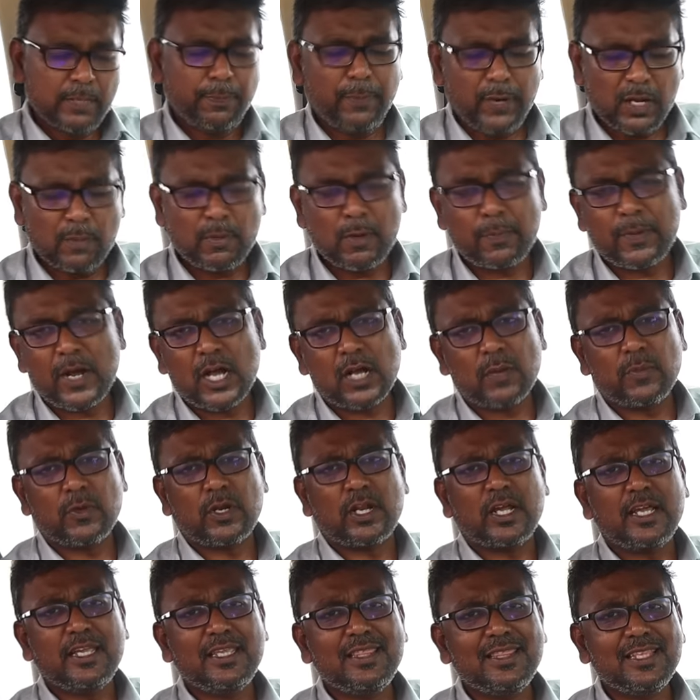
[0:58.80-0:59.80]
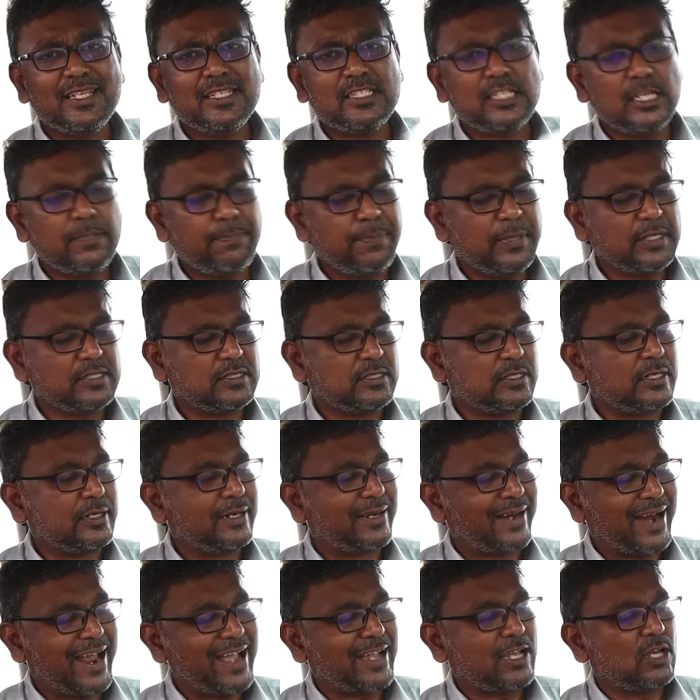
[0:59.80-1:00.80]
இப்போ நம்ம பார்க்க போகிற இந்த ஜிபிஎஸ்
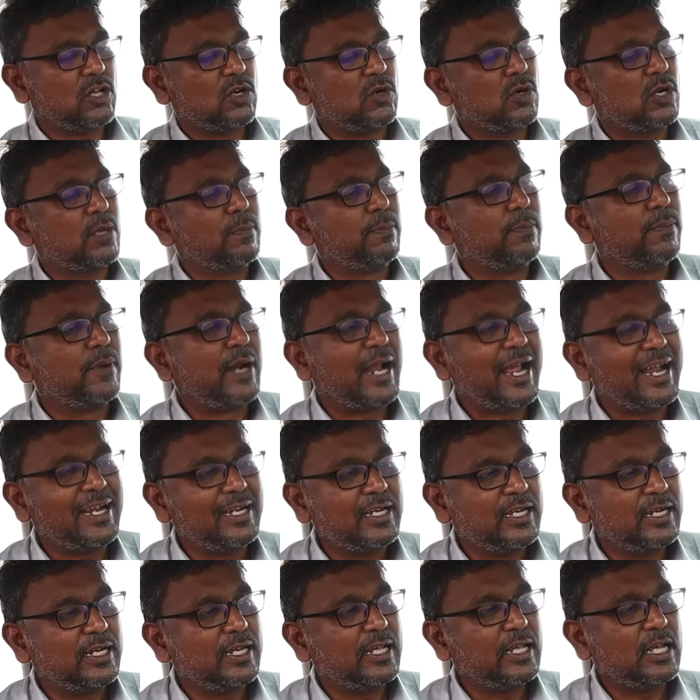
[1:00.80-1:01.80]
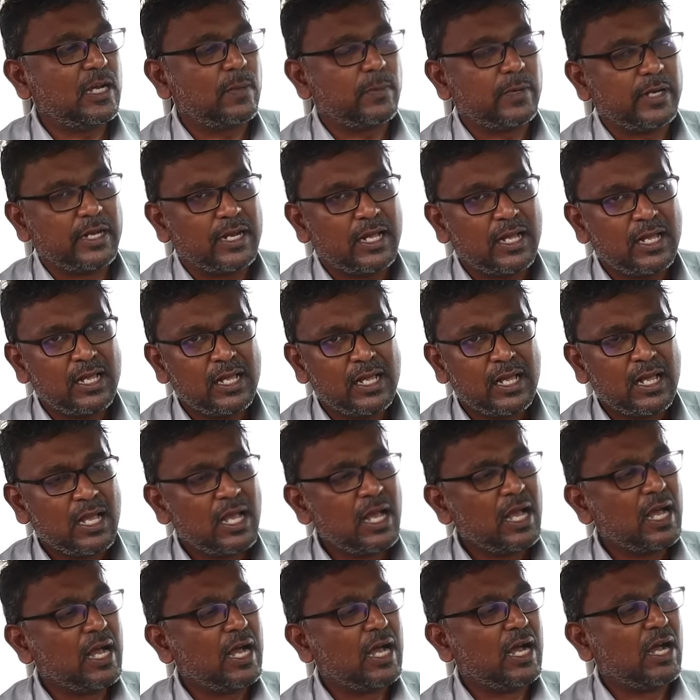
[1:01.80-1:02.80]
ட்ராக்கரோட பிராண்ட் என்ன அப்படின்னா
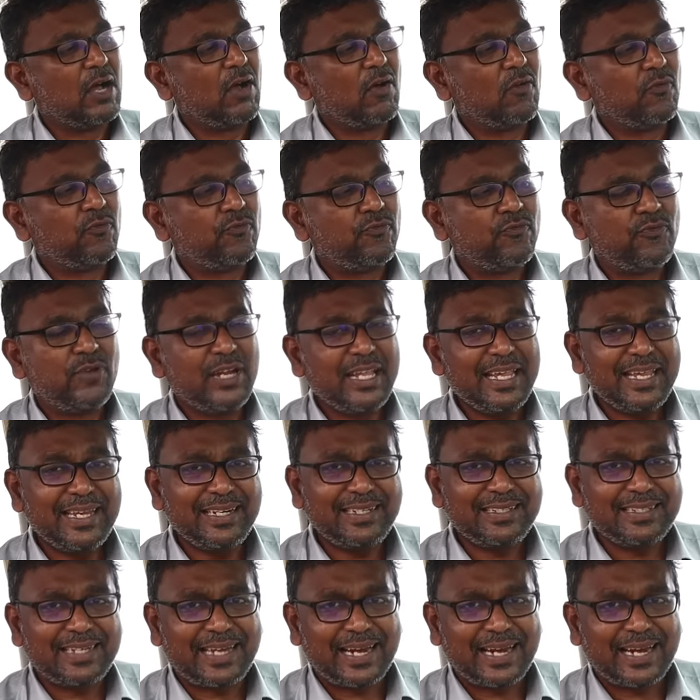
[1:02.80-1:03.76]
ஃப்ளீட்